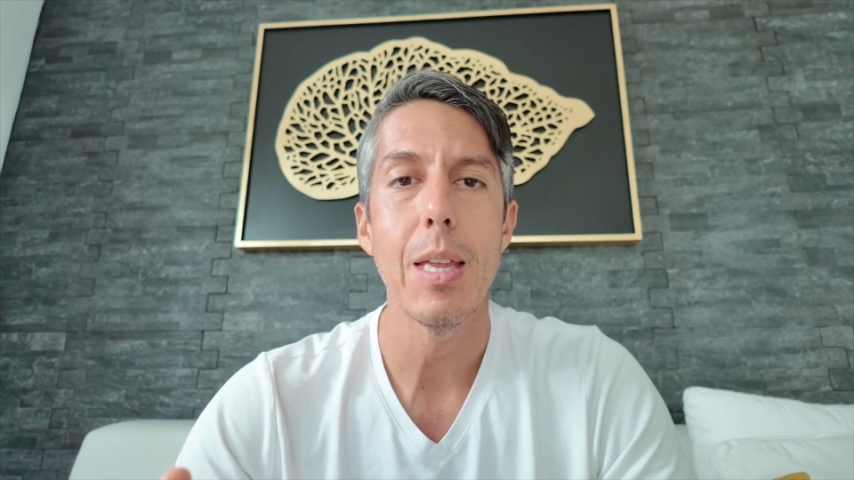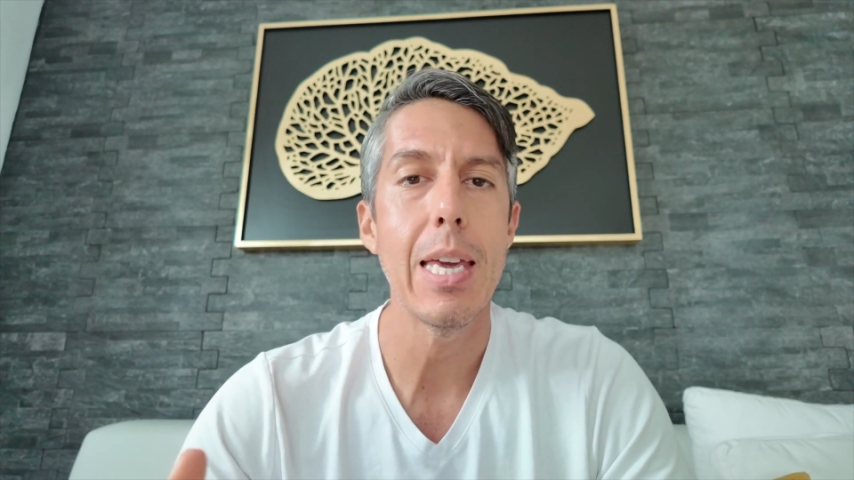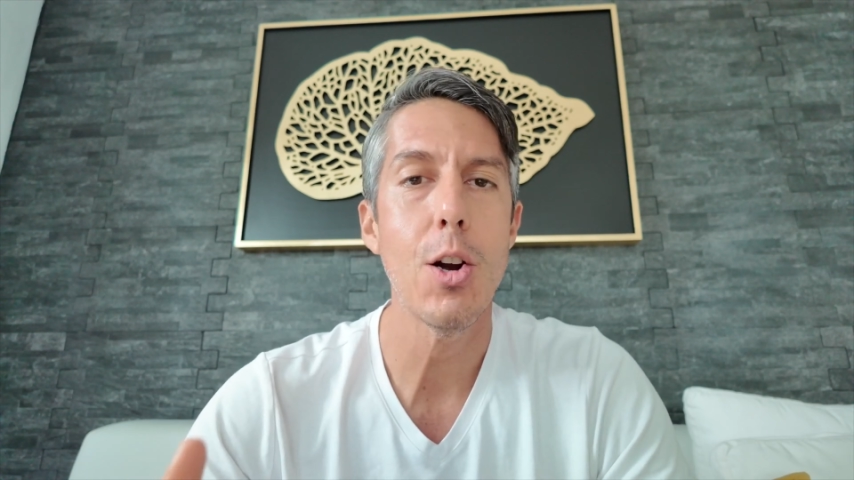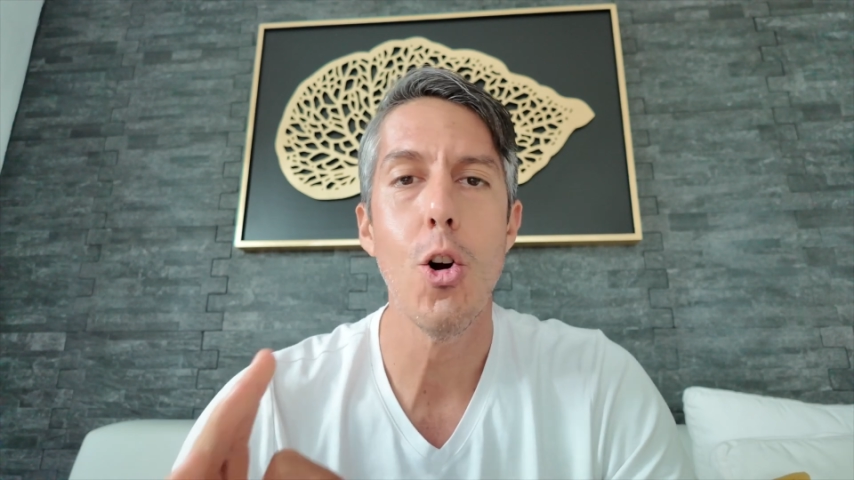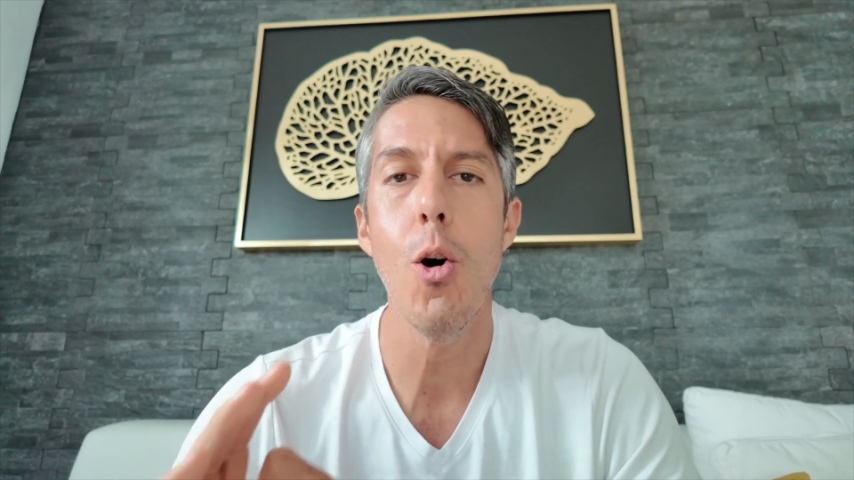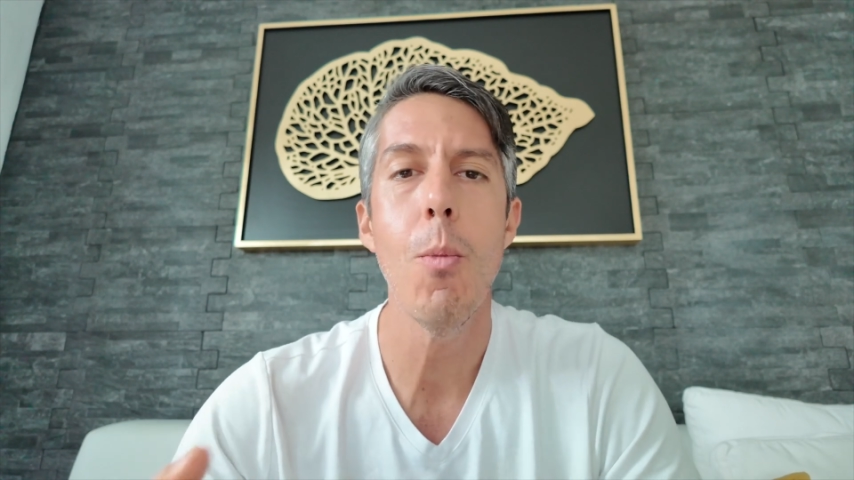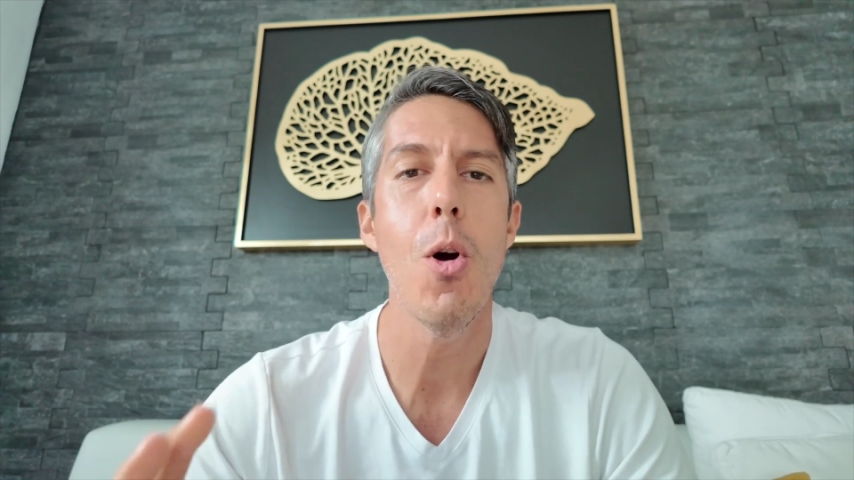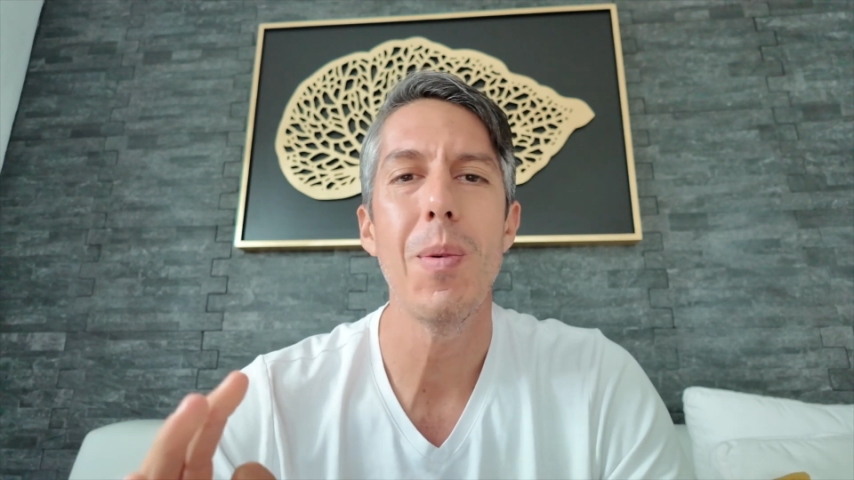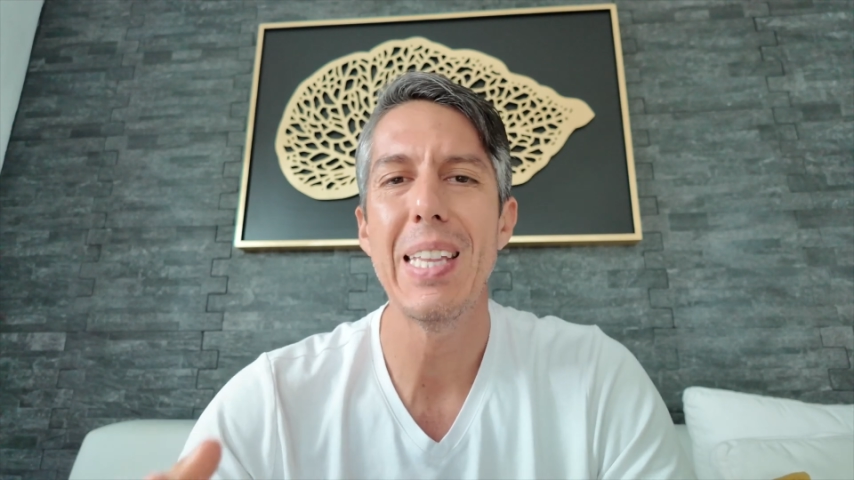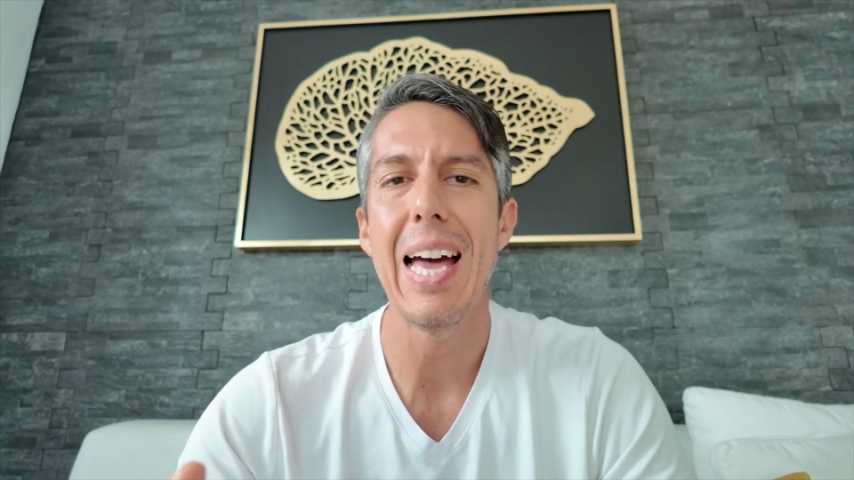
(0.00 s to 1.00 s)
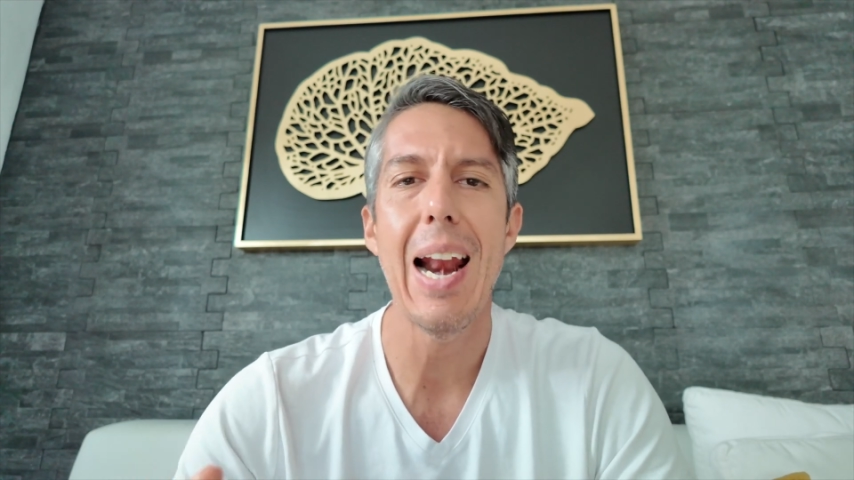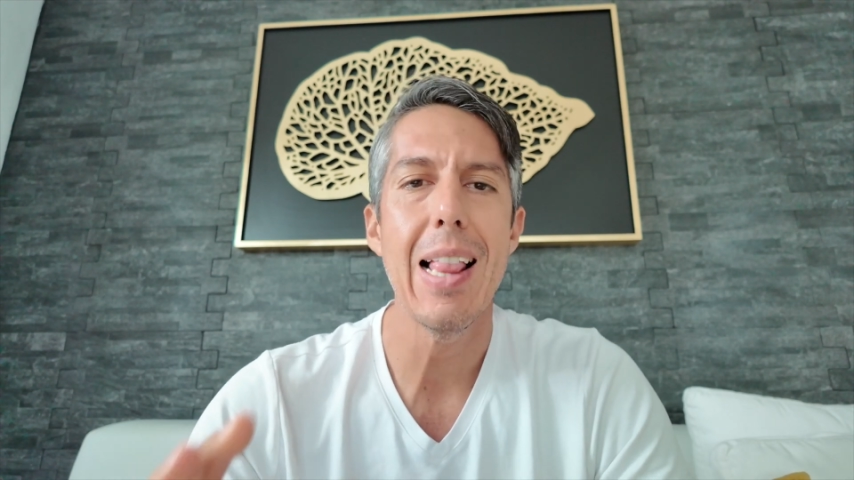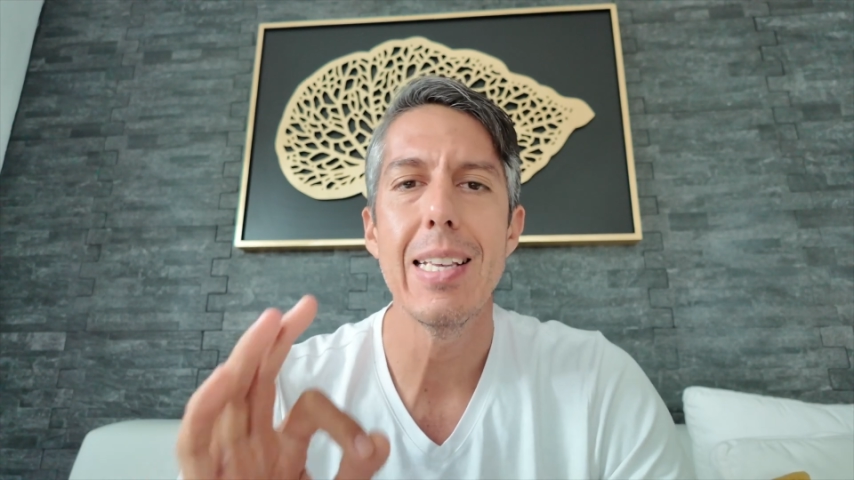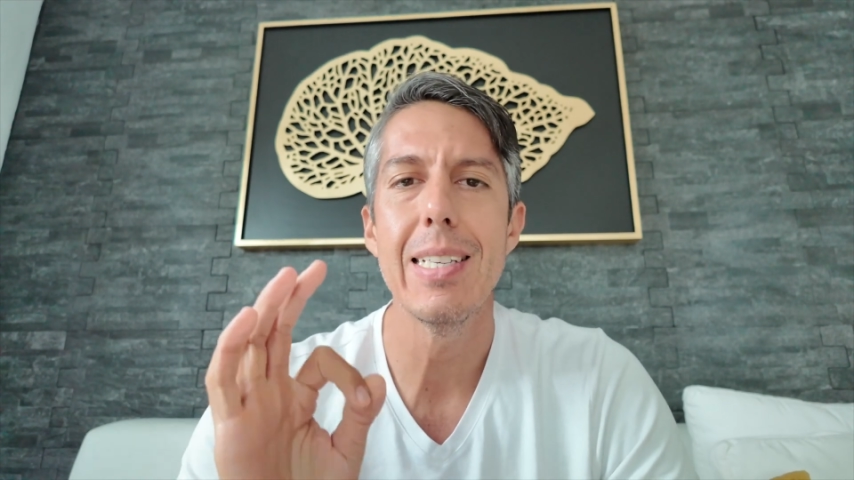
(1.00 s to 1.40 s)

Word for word: y cómo evitar al